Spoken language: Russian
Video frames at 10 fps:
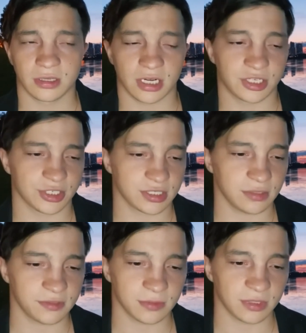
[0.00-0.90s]
как
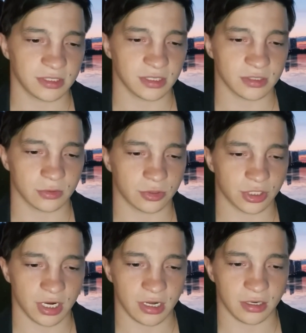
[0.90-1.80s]
часы в темноте
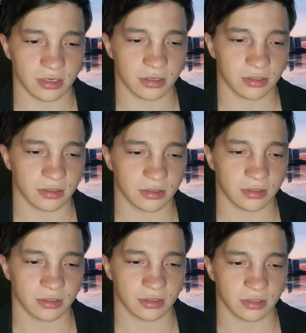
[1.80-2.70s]
стучали,
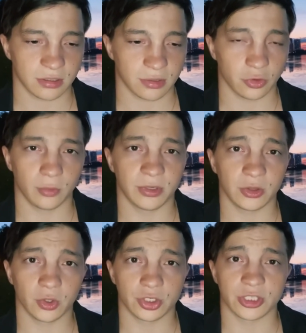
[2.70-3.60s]
доброй
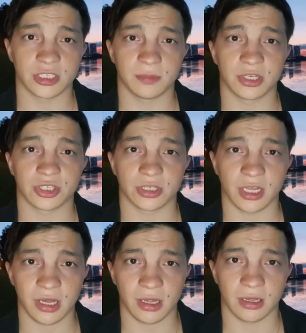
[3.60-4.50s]
ночи тебе
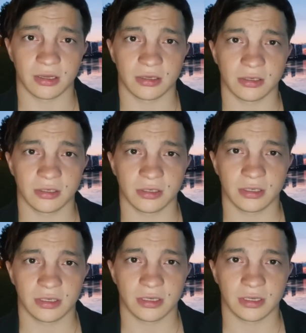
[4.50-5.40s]
желала —
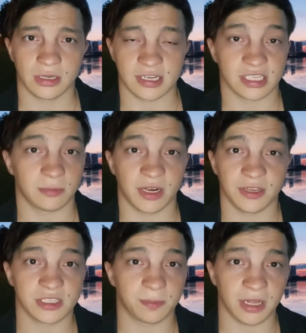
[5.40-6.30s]
а сама
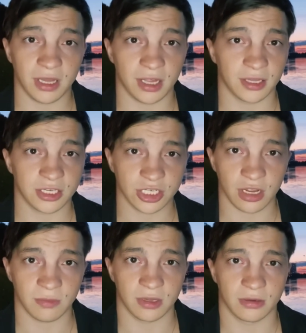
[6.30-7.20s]
не спала
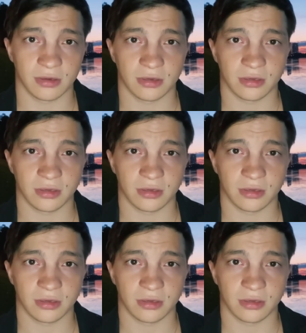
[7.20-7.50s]
ночами.